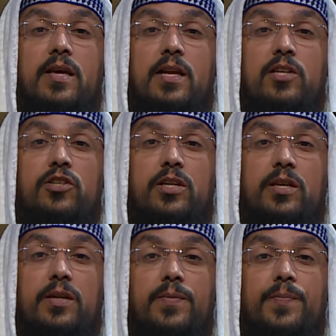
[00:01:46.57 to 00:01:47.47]
الجن
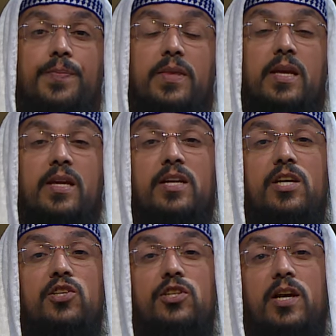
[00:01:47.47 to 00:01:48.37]
كي
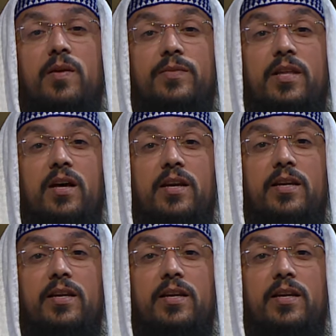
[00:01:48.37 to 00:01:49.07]
يجي رمضان